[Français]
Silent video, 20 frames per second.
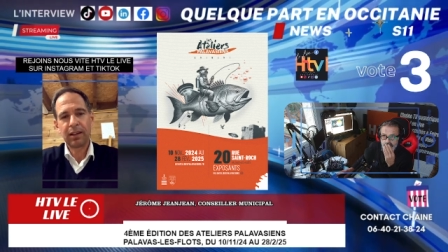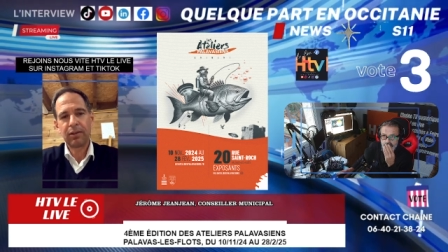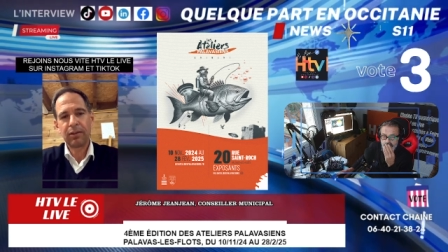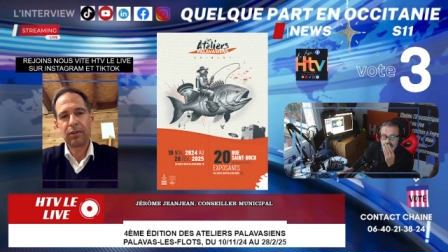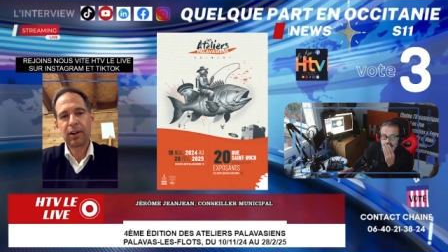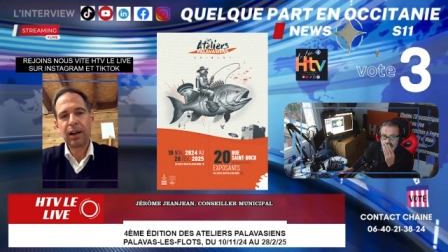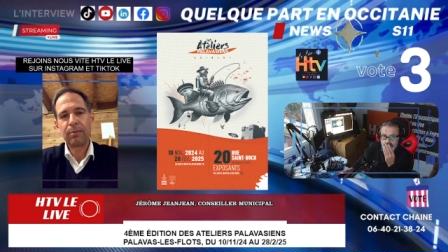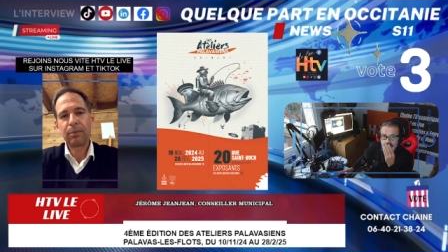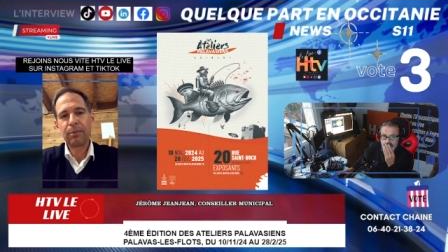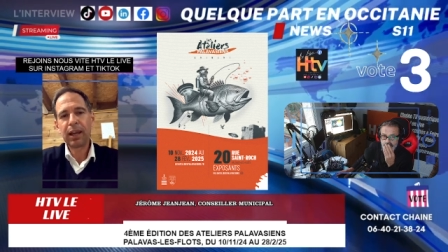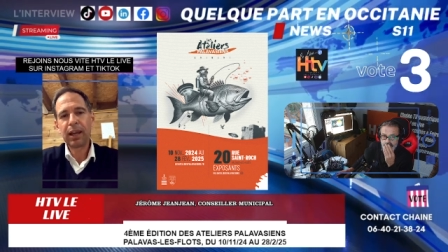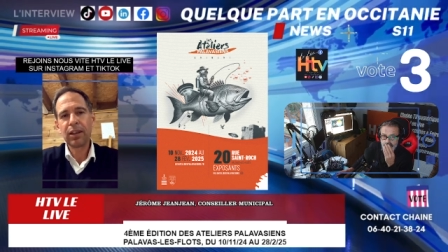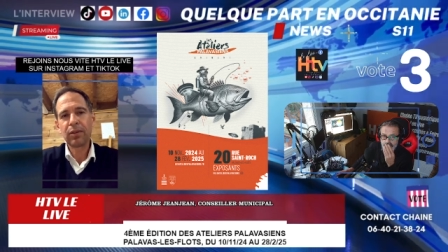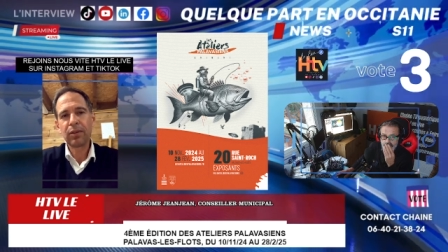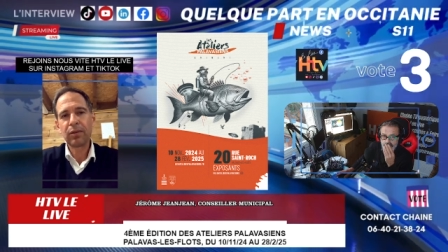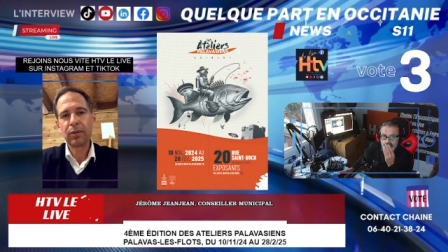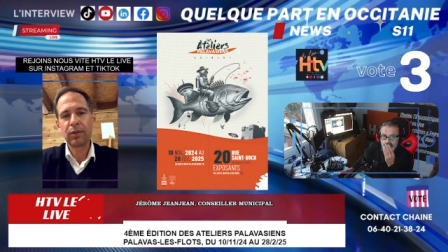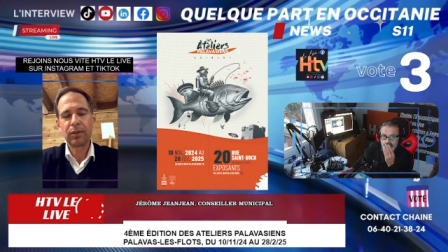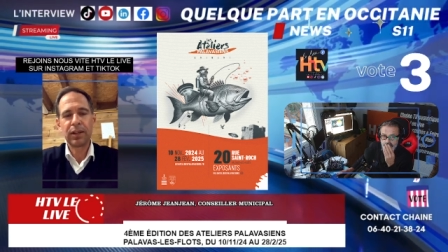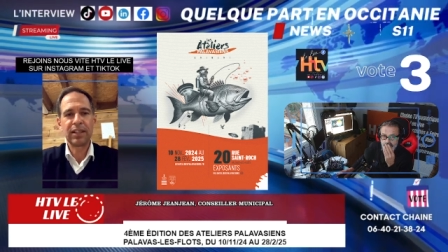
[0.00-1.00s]
Et donc la mairie,
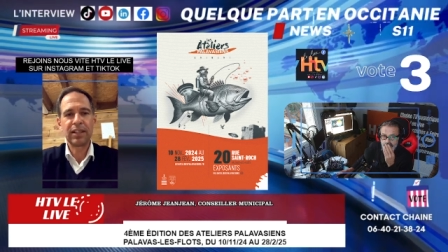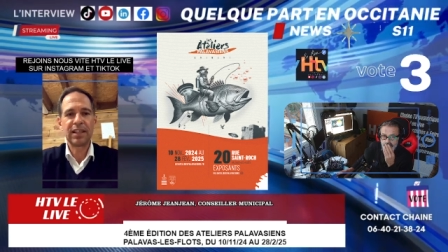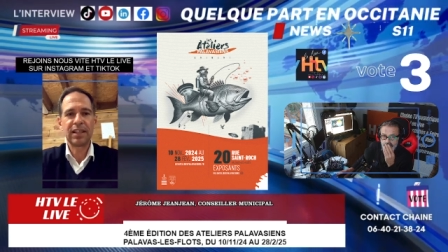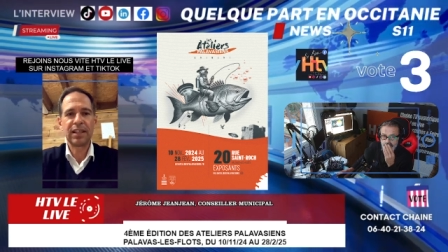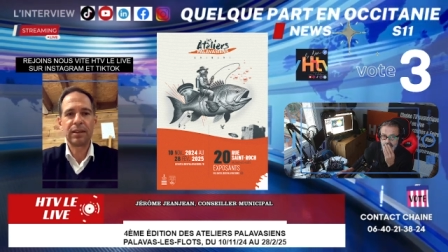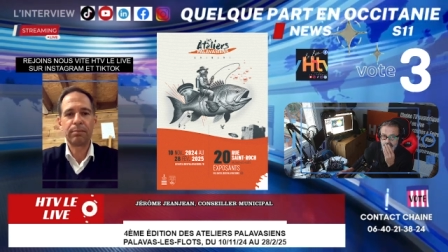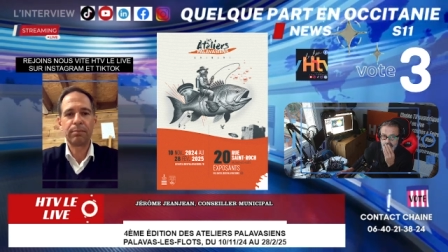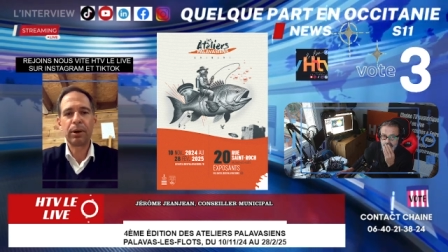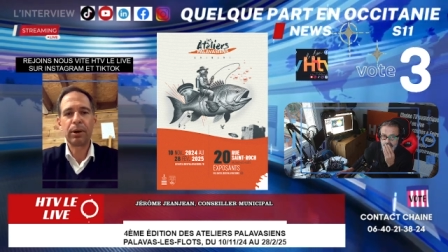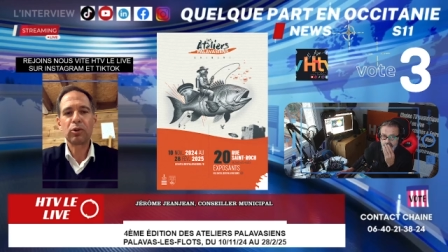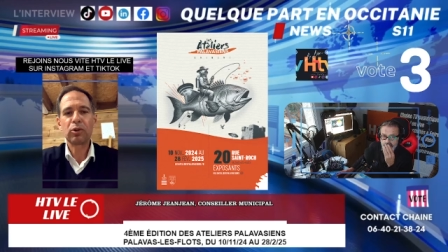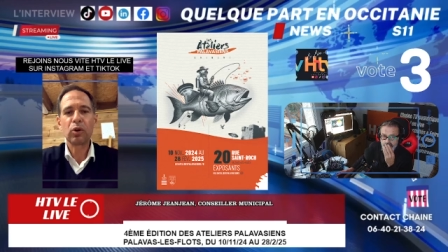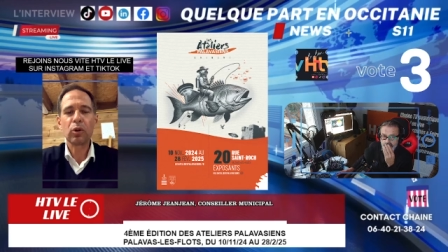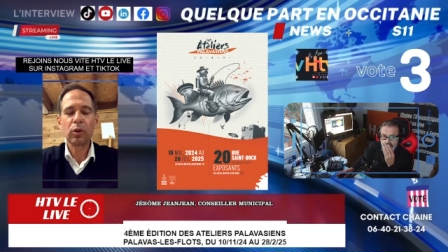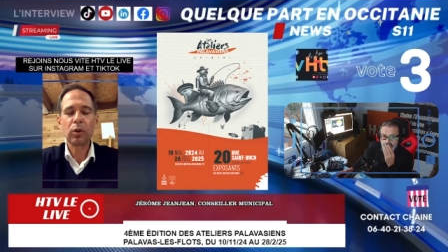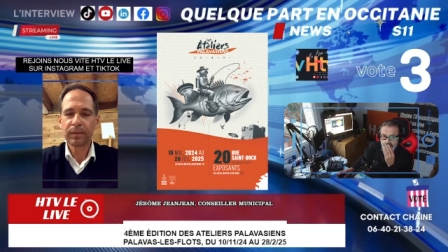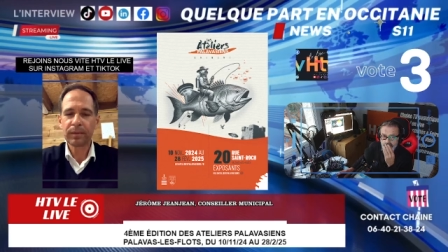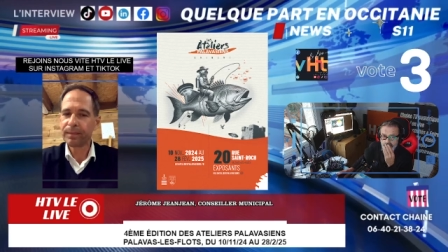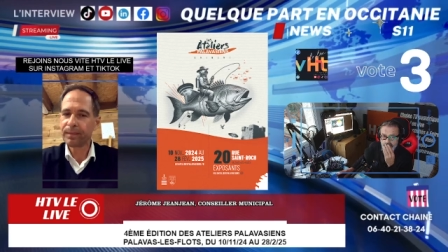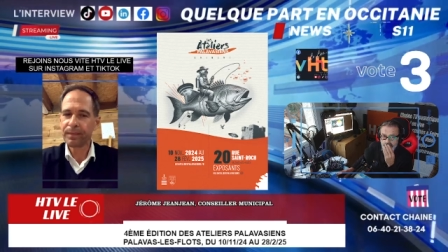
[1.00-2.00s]
nous, on a dit
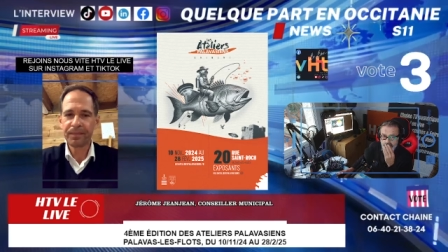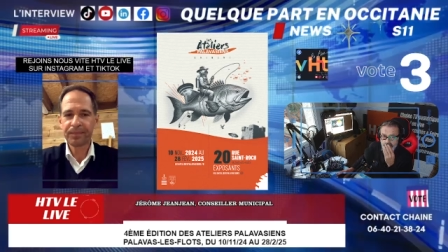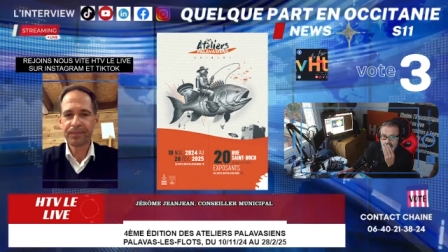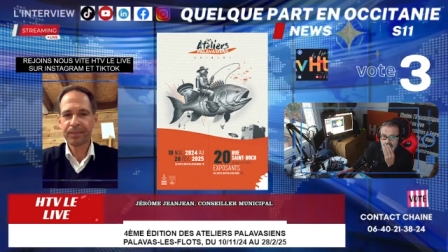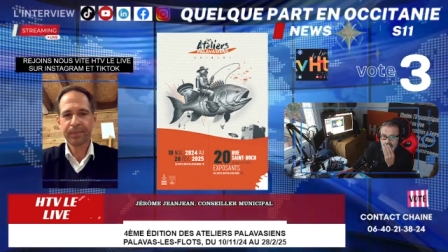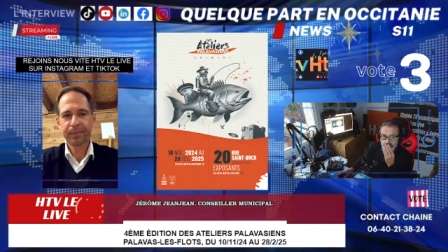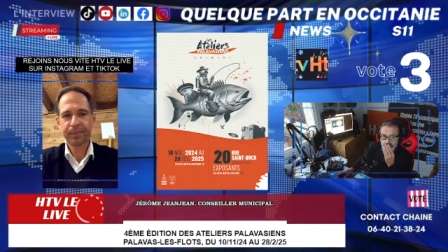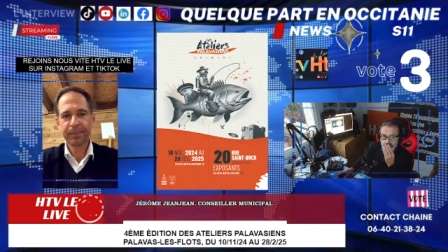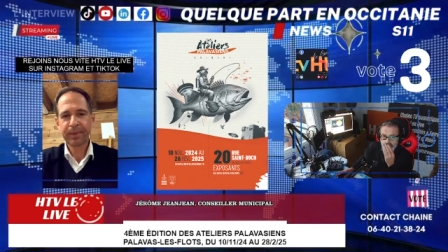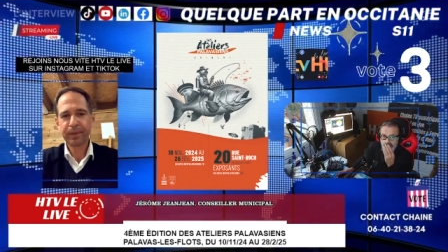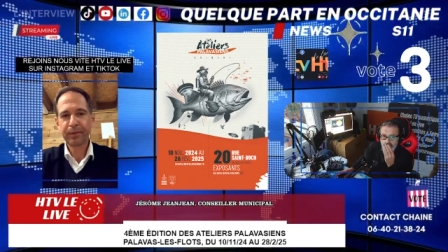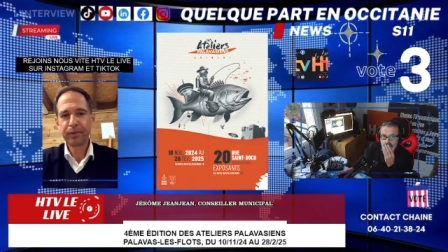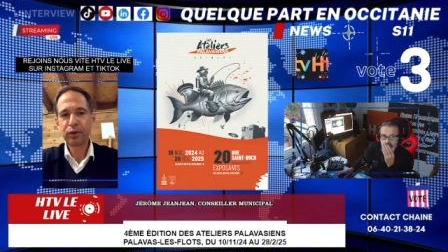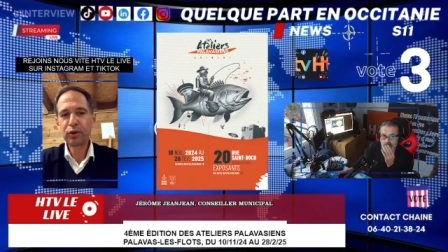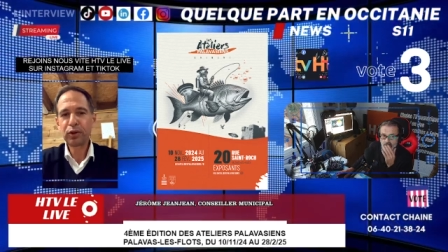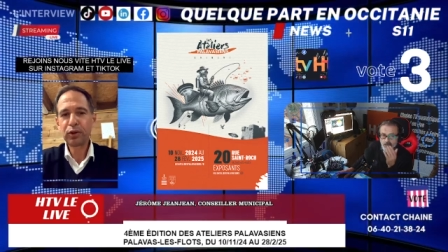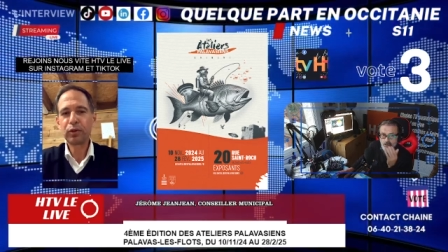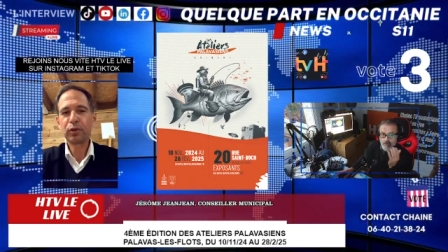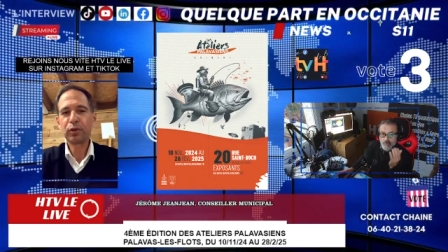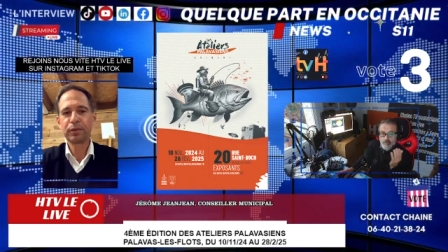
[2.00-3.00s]
banco.
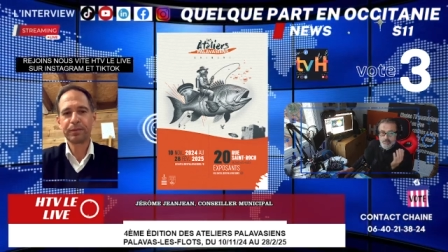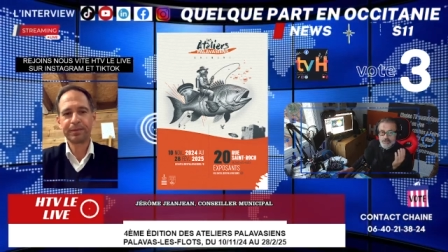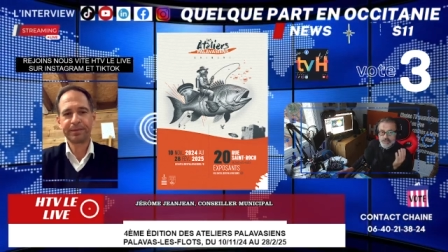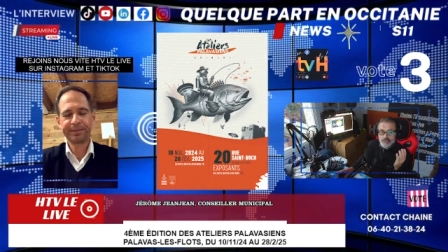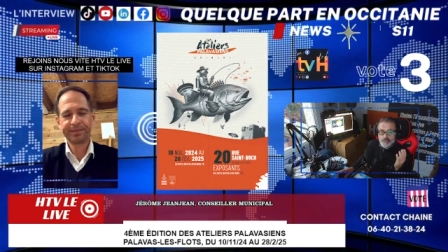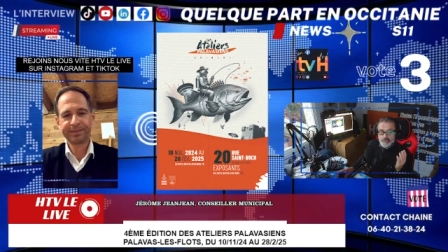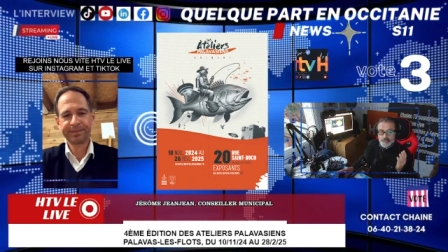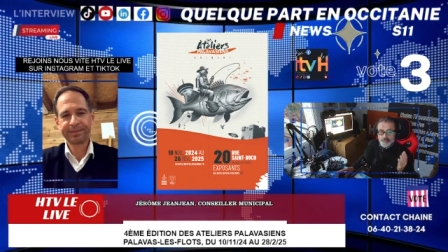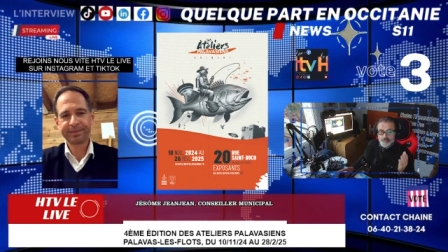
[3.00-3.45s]
Alors moi j'ai,